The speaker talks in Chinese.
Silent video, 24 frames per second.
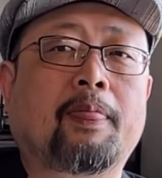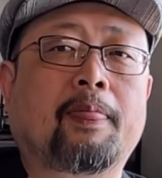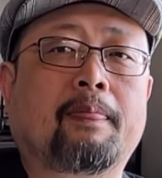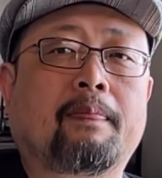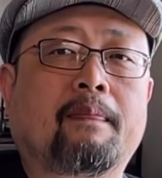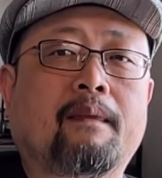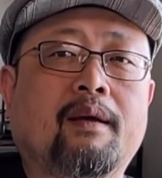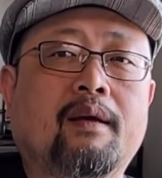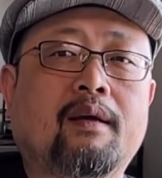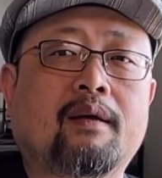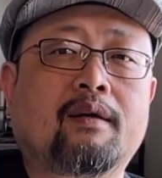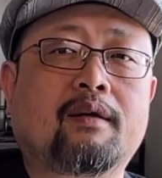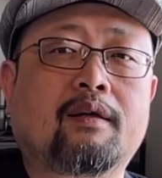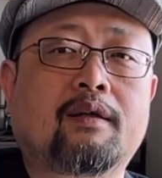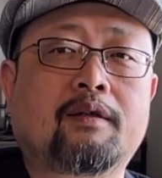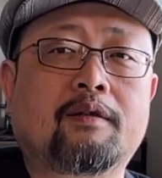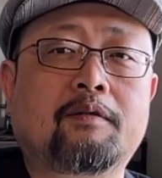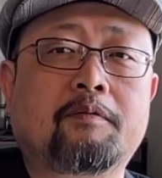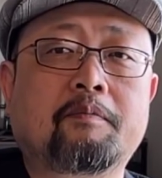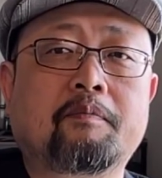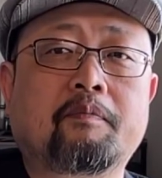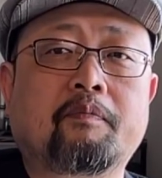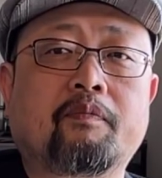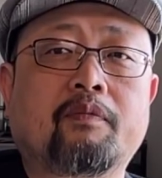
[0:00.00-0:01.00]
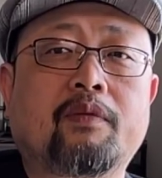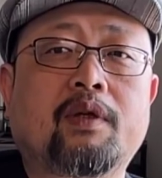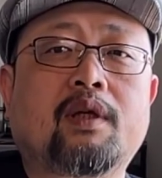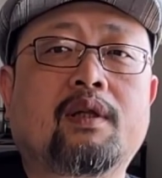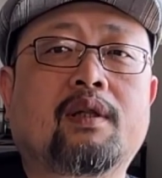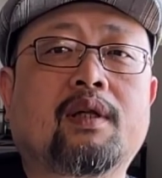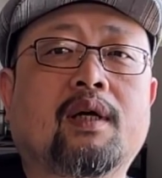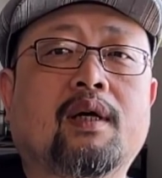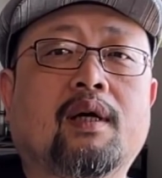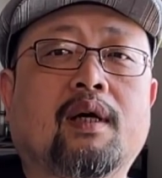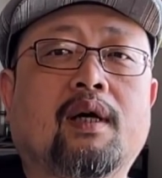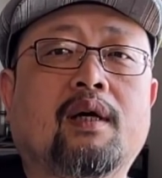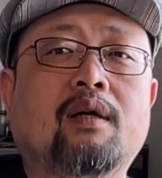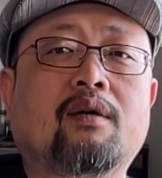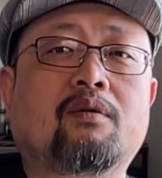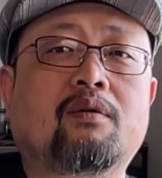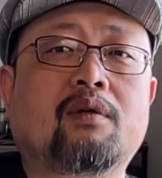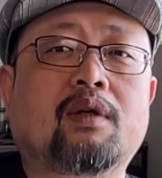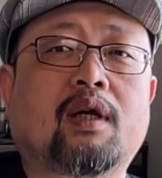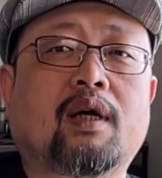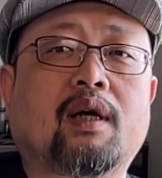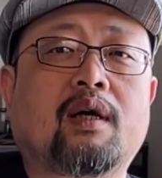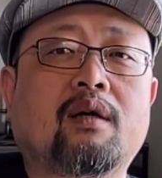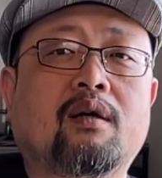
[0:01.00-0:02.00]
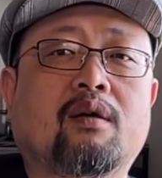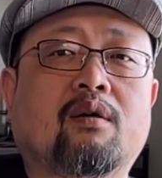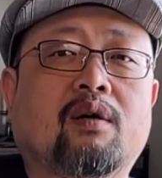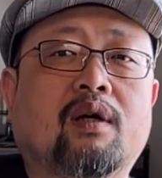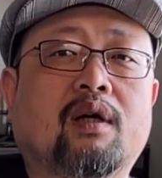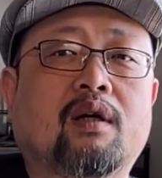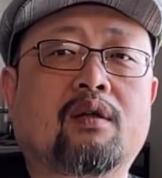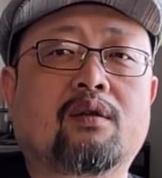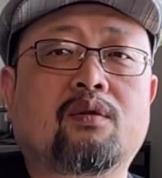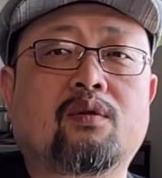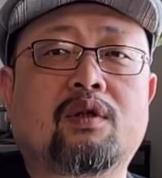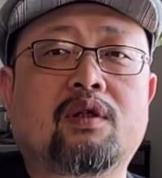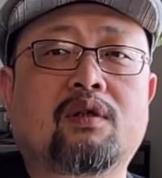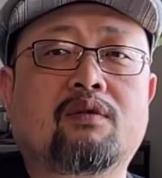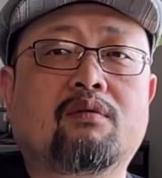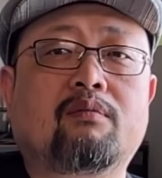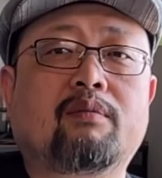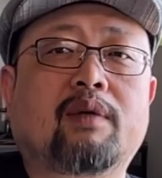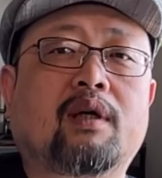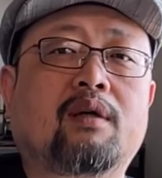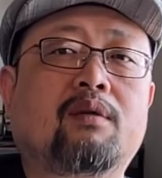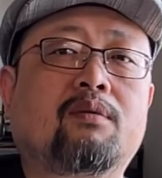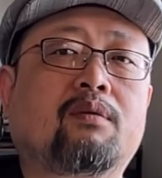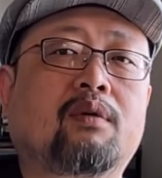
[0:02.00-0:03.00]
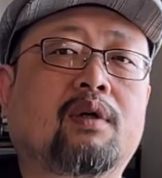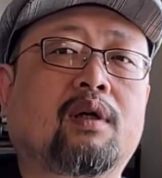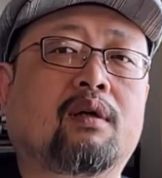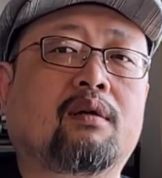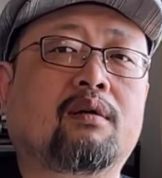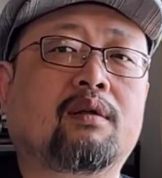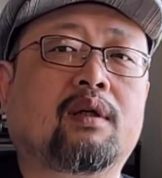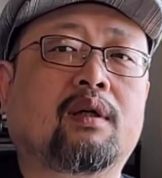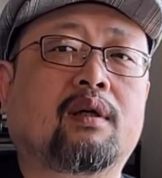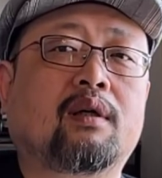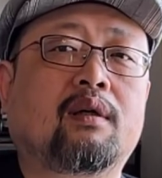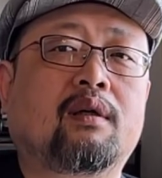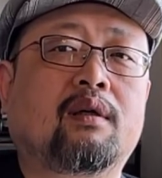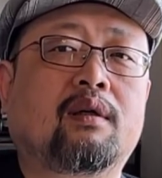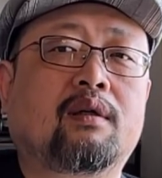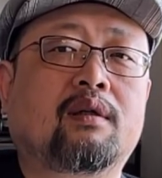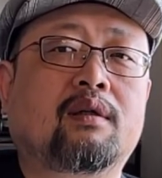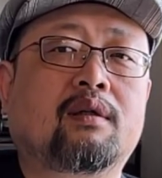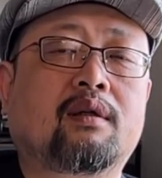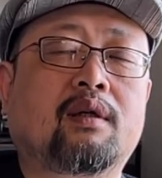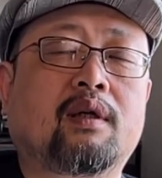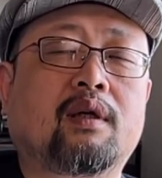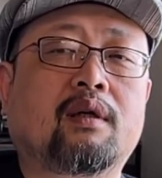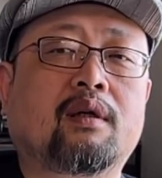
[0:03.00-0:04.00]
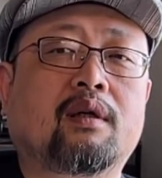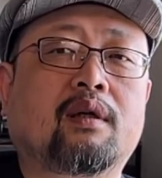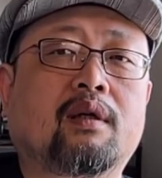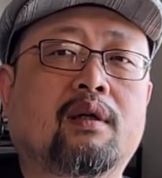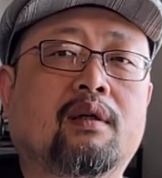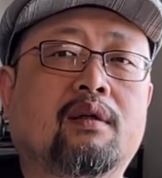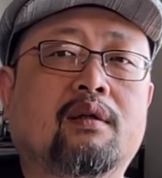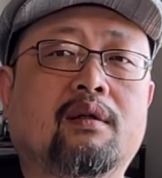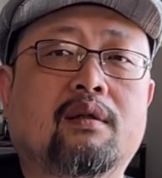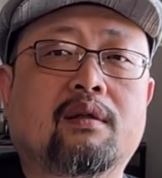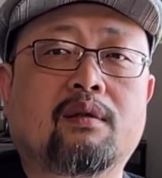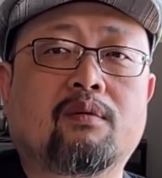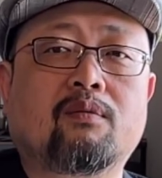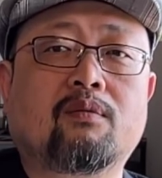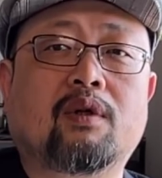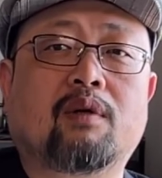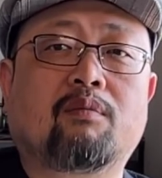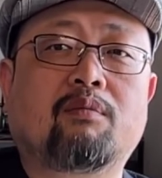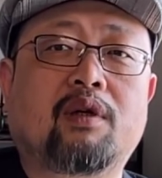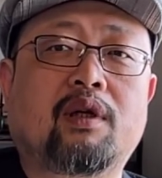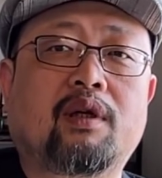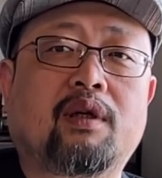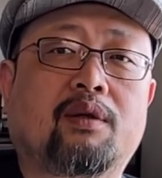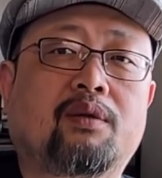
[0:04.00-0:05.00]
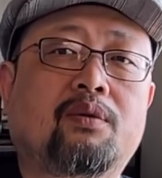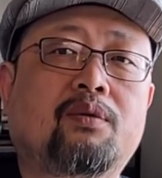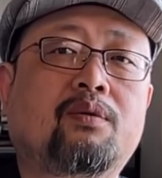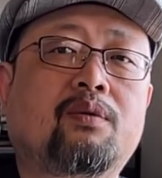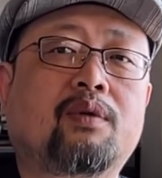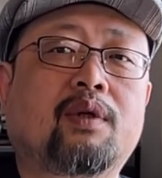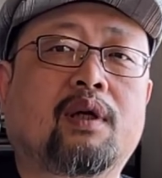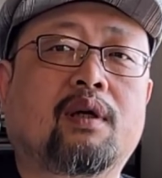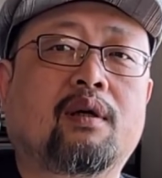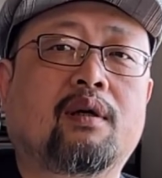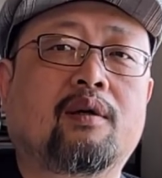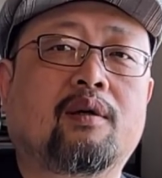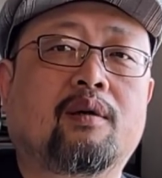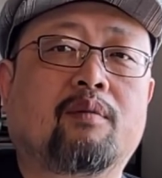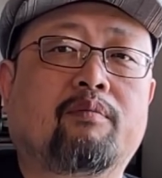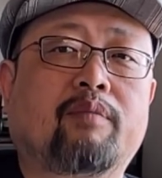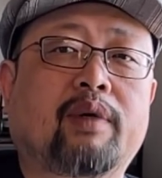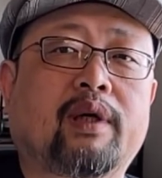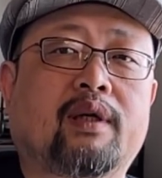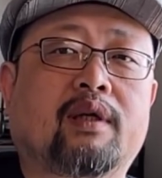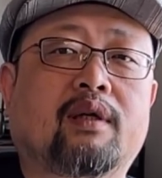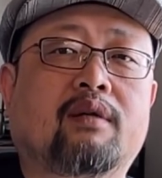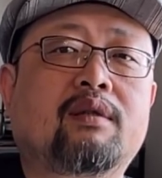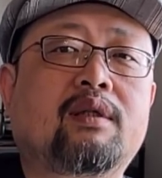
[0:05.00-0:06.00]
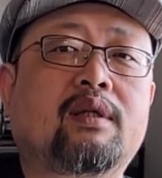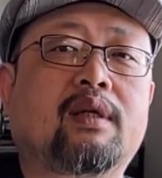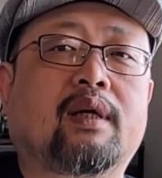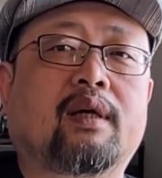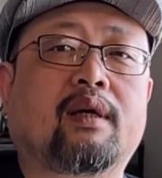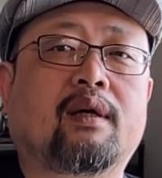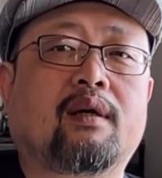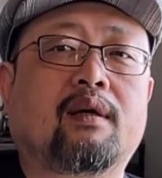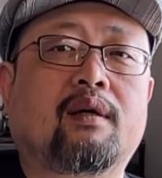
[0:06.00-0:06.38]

那个你再还有还有啊，对政府满意度高的，是那个我们邻居啊，北朝鲜。